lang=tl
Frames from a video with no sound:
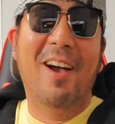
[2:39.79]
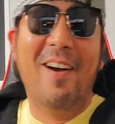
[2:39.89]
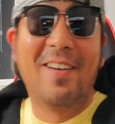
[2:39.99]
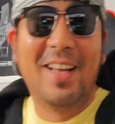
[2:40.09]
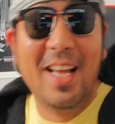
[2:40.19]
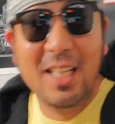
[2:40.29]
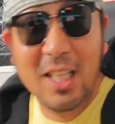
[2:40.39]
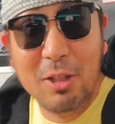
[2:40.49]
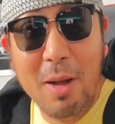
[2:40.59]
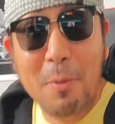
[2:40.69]
okay
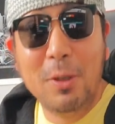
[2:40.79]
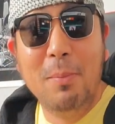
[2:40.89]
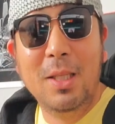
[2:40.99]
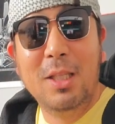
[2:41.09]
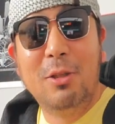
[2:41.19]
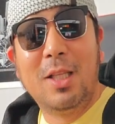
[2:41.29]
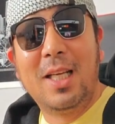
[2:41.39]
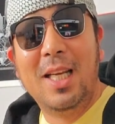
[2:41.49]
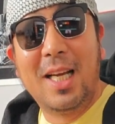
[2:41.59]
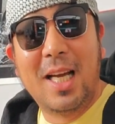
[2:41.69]
dito abot naman dito tayo
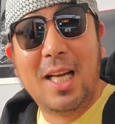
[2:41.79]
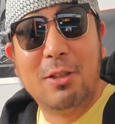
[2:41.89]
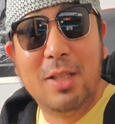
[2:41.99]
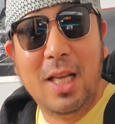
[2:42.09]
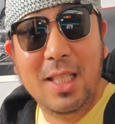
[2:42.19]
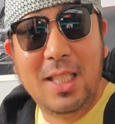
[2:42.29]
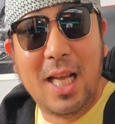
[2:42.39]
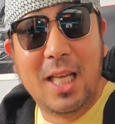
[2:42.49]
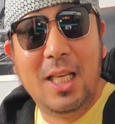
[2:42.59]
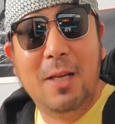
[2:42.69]
kina Cardo Dalisay